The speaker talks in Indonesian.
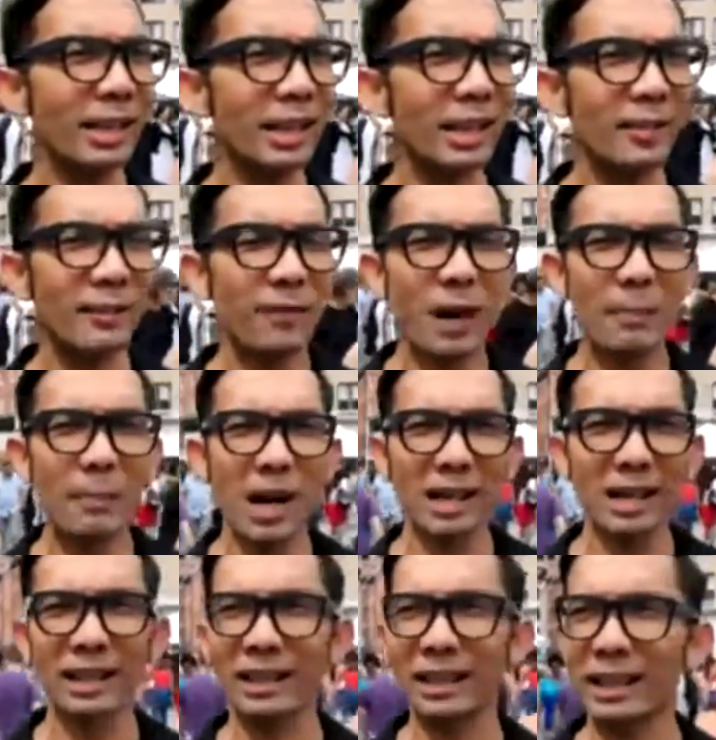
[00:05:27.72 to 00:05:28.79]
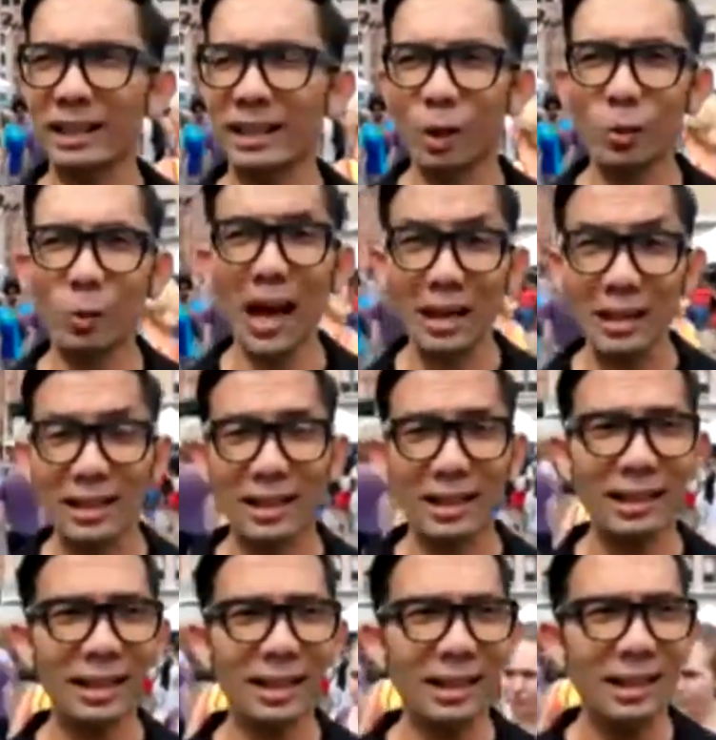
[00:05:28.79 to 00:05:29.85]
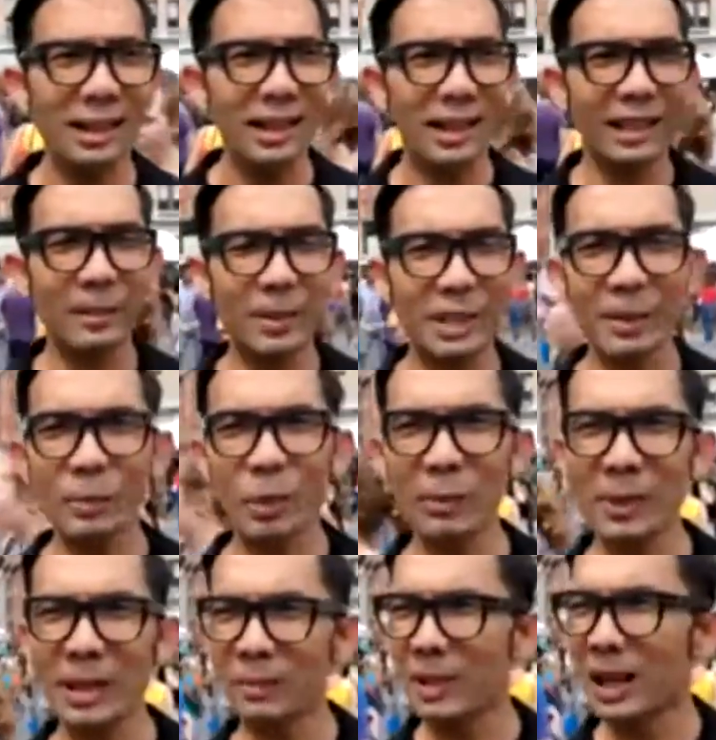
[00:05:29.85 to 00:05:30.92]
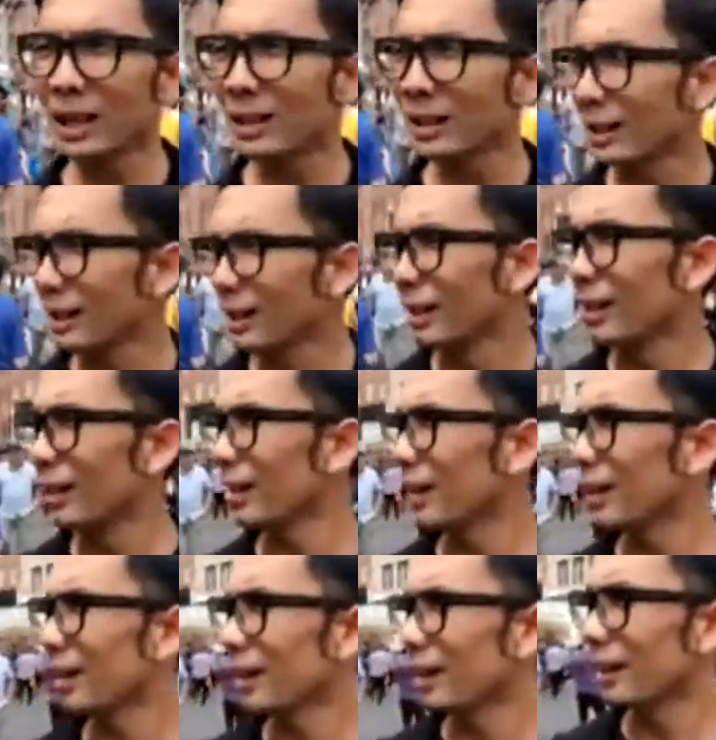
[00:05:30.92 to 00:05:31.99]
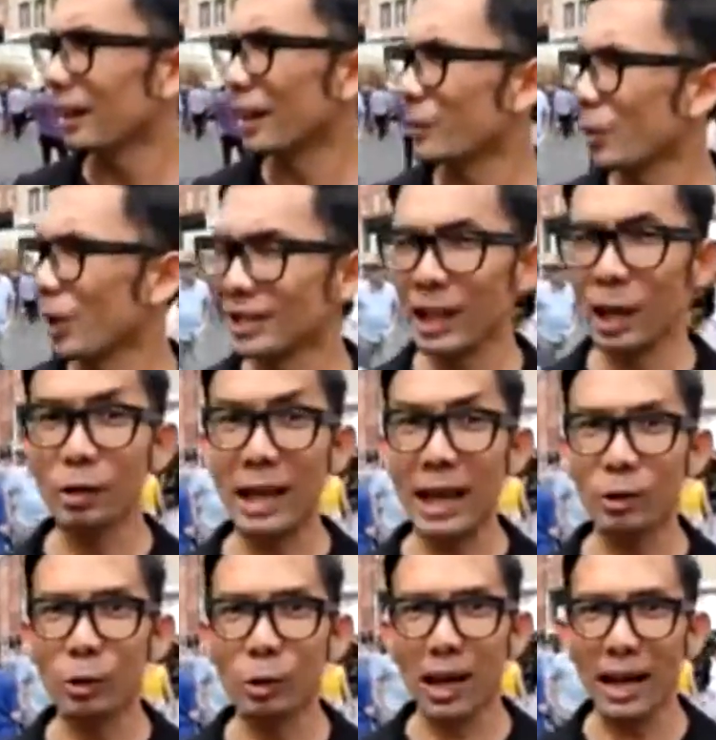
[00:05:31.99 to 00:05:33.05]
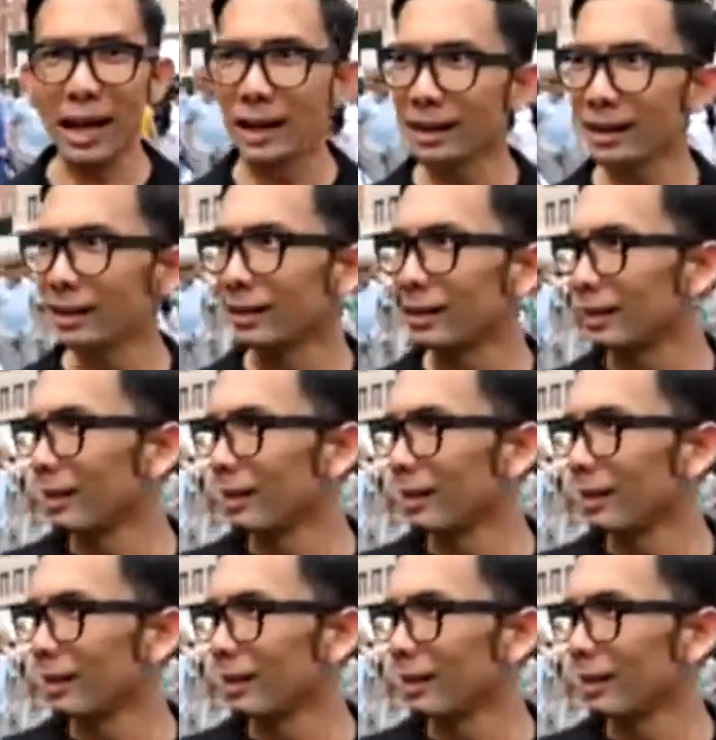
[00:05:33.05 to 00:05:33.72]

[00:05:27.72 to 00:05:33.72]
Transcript: gini farm market gini seru banget sih. Jadi kita bisa nemuin banyak banget uh, dari mulai sayur-sayuran